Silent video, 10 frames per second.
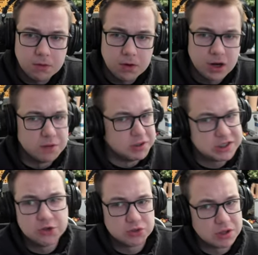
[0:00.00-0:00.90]
Ale bez
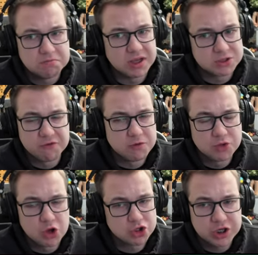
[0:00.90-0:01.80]
kitu ten bazowy
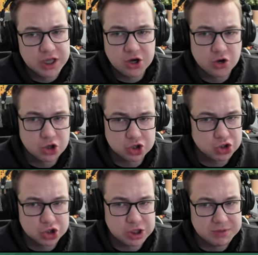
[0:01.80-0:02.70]
mnożnik na kolorze
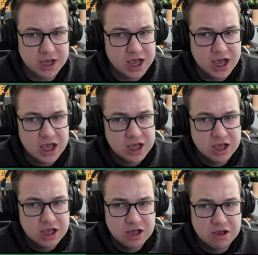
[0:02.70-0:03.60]
to trzeba
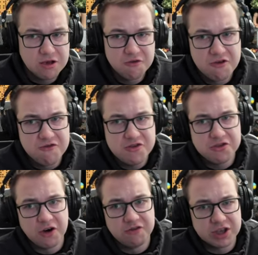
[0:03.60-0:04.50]

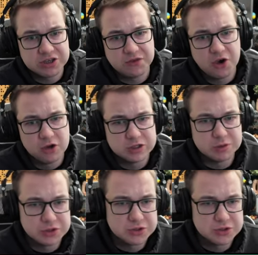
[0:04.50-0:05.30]
wywindować w kosmos.